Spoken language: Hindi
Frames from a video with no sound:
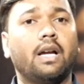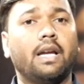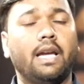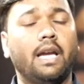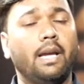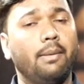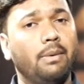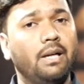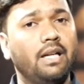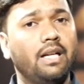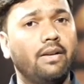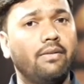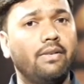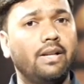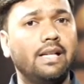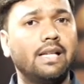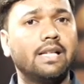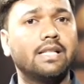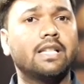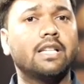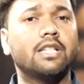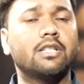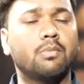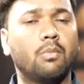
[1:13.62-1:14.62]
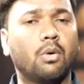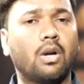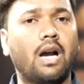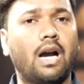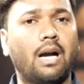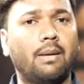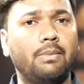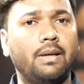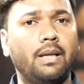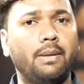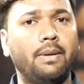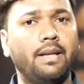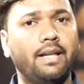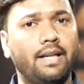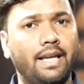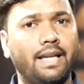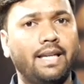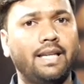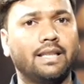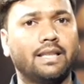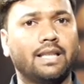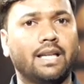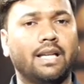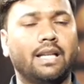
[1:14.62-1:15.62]
ए बी डिविलियर्स इस मुकाबले में
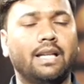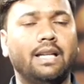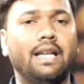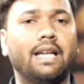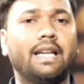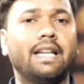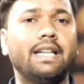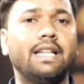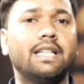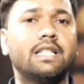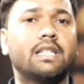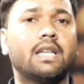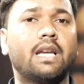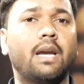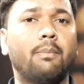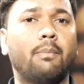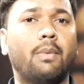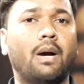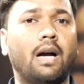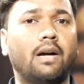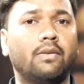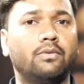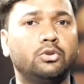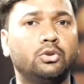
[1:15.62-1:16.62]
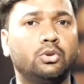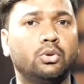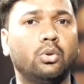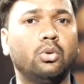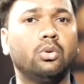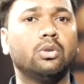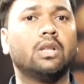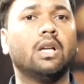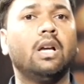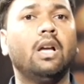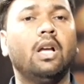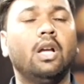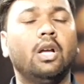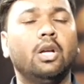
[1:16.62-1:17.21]
नहीं थे लेकिन इसके बावजूद